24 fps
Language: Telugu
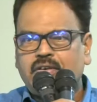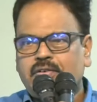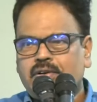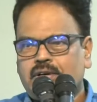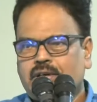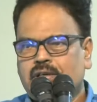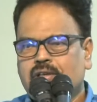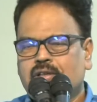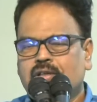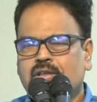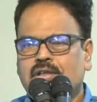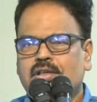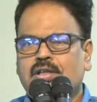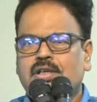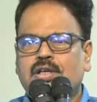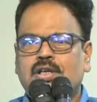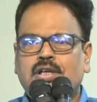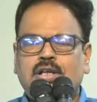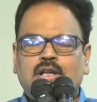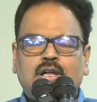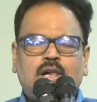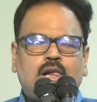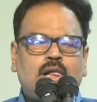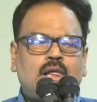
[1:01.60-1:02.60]
నెవర్
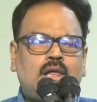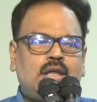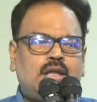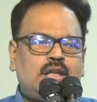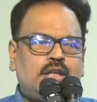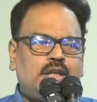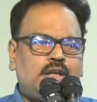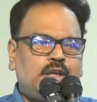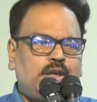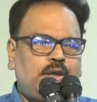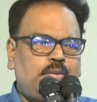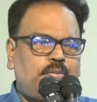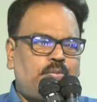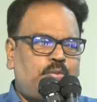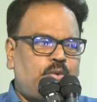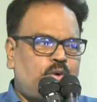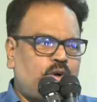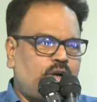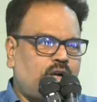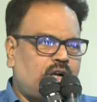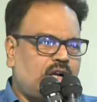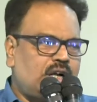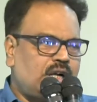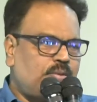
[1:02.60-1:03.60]
ఇప్పుడు
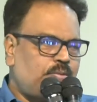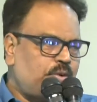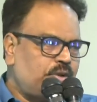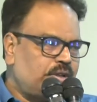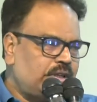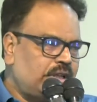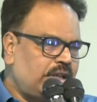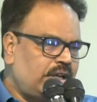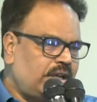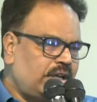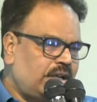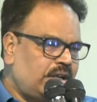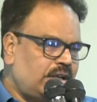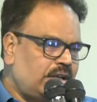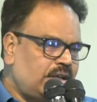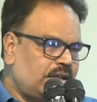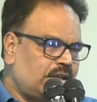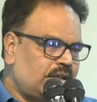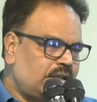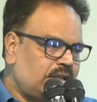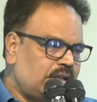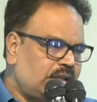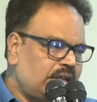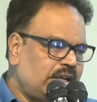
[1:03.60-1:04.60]
కాకపోతే
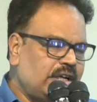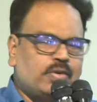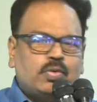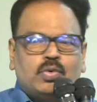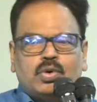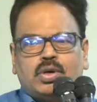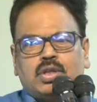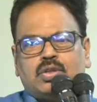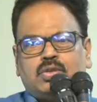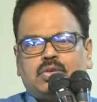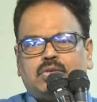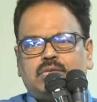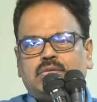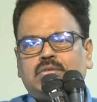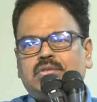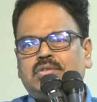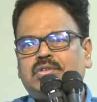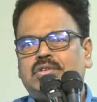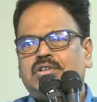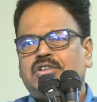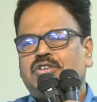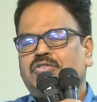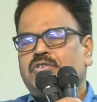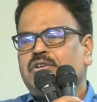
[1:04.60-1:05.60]
ఇక ఉండదు
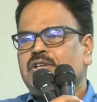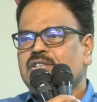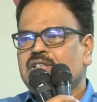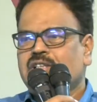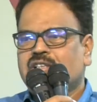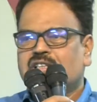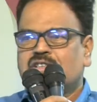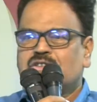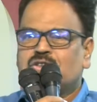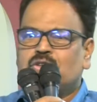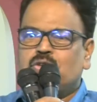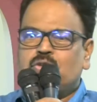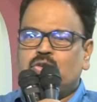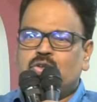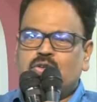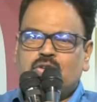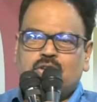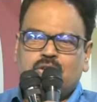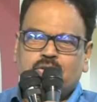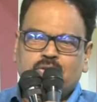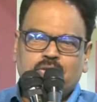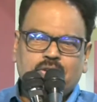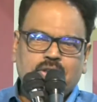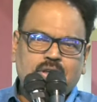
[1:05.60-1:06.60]
ఇటువంటి సదస్సులు కూడా
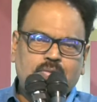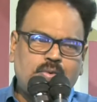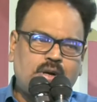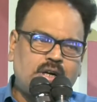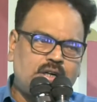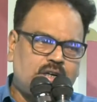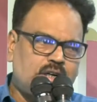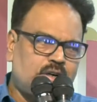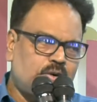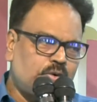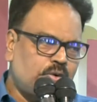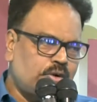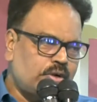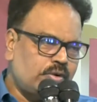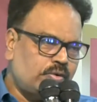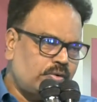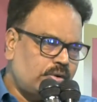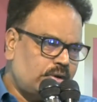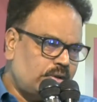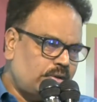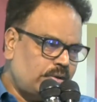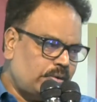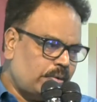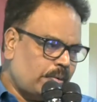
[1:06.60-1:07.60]
ఉండవు ఇట్లా మాట్లాడుకోవటం
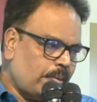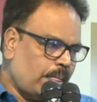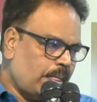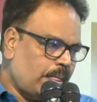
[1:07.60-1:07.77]
ఉండదు